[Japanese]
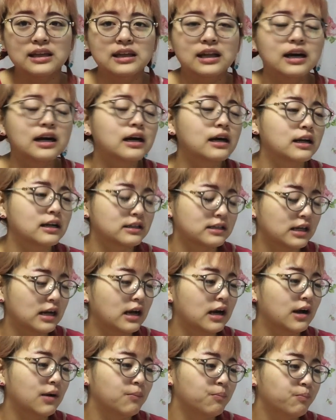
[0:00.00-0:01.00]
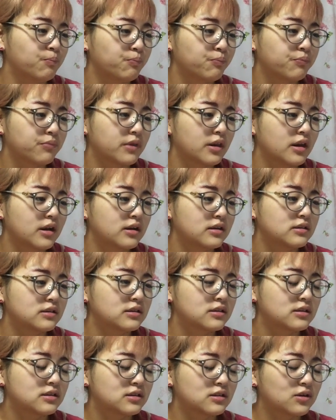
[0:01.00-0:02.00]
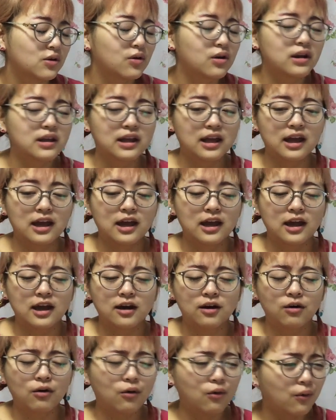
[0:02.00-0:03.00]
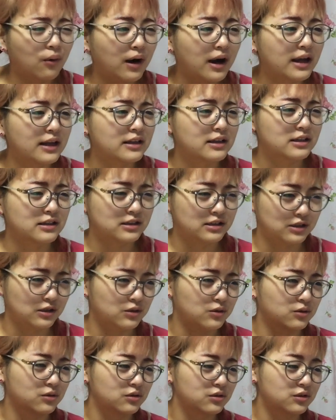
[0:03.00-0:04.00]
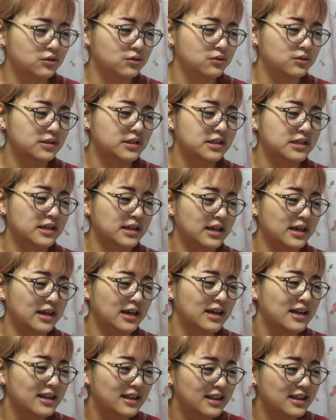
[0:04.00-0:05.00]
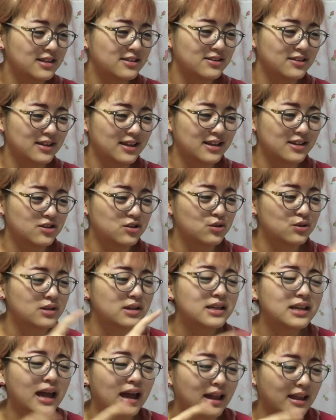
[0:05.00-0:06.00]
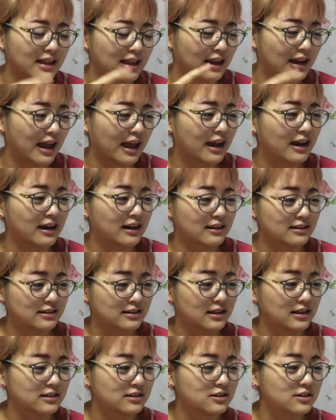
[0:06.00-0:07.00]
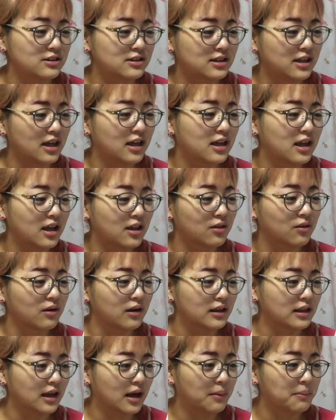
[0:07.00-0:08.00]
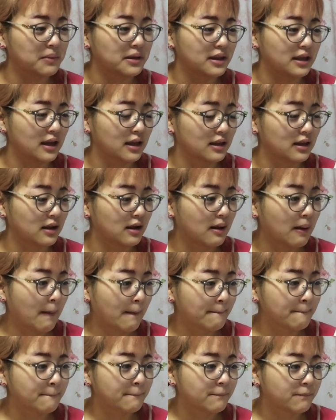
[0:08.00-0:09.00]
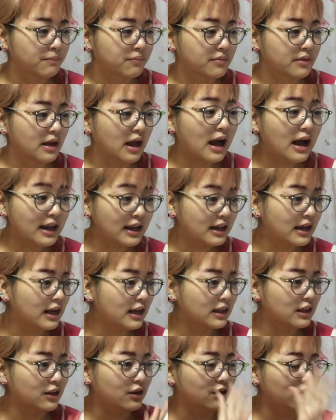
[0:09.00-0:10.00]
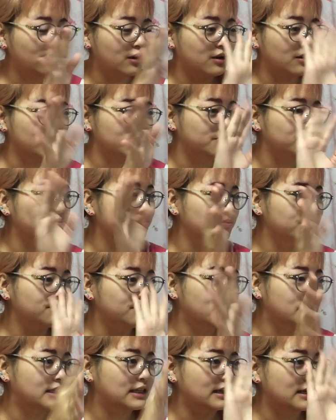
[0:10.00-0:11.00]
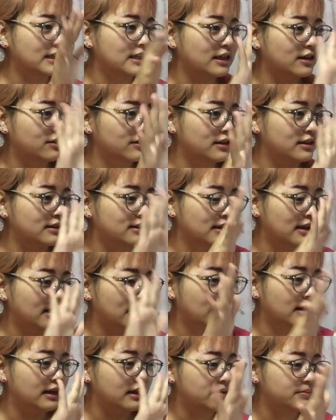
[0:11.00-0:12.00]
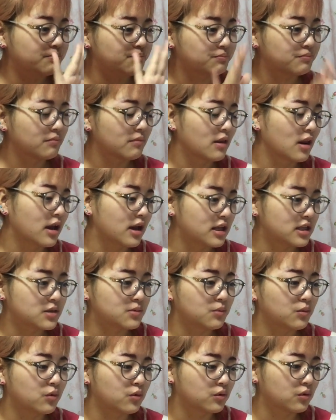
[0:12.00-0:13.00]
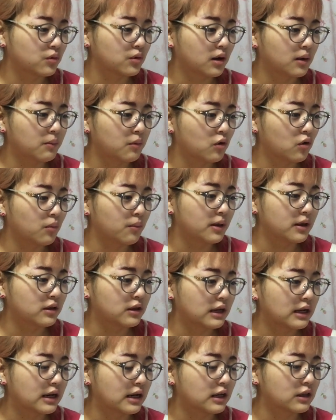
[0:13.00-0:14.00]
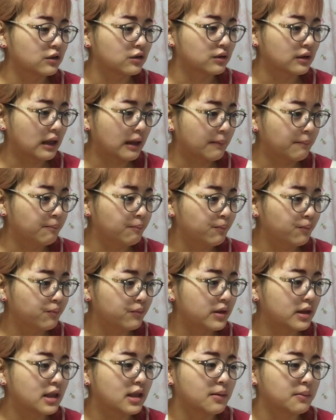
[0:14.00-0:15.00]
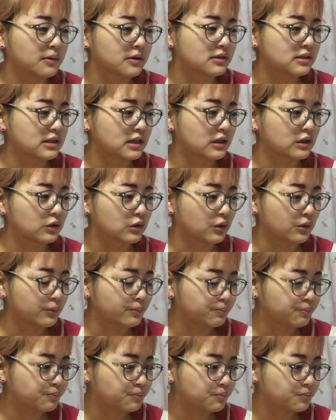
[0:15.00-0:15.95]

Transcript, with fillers: 手だからさ、すごいね、怖いんですよ、正直。ディズニー12年行ってないからさ、ついていけんのかな、みたいな。ありがとうまた来てください。いつも動画もコメントありがとうね。見えてます、ちゃんと。